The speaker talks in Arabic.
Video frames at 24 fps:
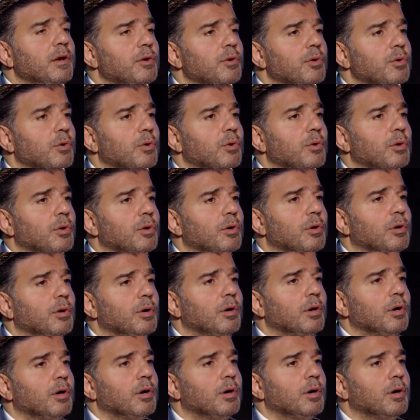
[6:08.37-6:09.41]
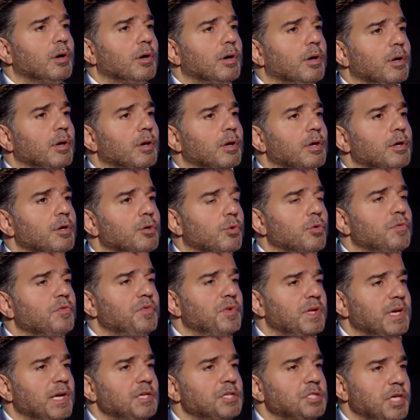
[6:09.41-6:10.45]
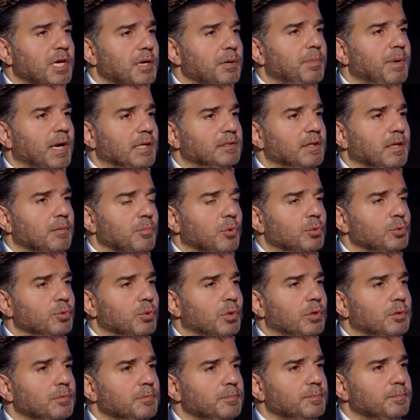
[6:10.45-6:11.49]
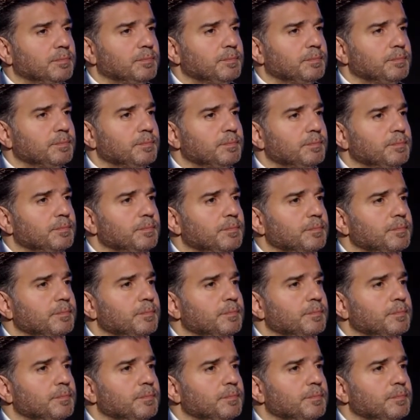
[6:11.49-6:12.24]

انه آه، يكون في نجاح بهذا نعم وين ترتيبك من